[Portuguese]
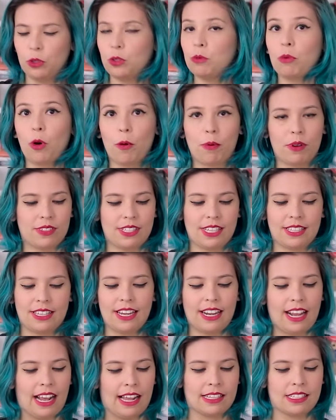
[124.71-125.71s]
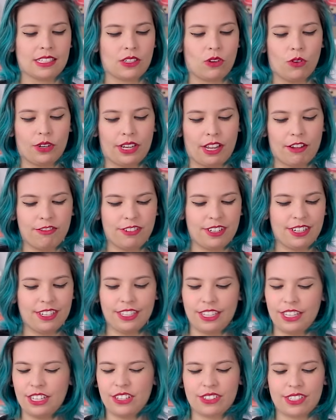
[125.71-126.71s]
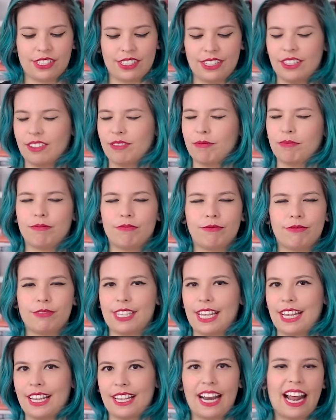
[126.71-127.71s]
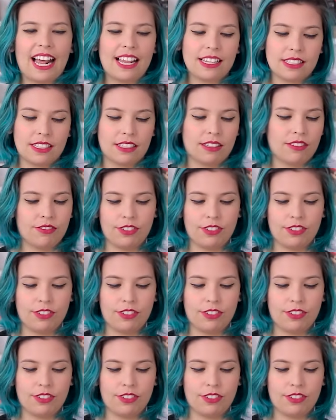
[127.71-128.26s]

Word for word: muito boa para você ter em casa. Qualquer franguinho assim sem graça